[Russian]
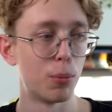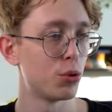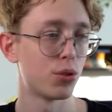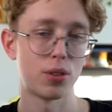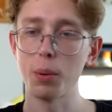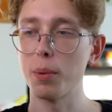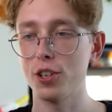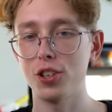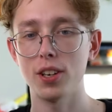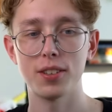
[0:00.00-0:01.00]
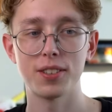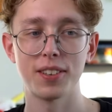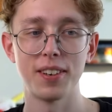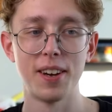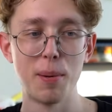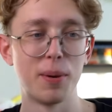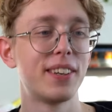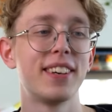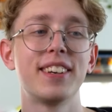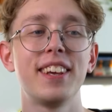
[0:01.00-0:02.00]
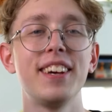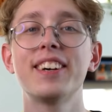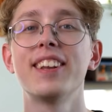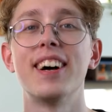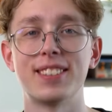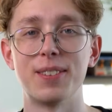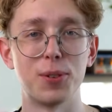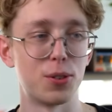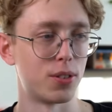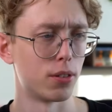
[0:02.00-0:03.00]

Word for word: Пусть он там обращается э, к, их классам, то есть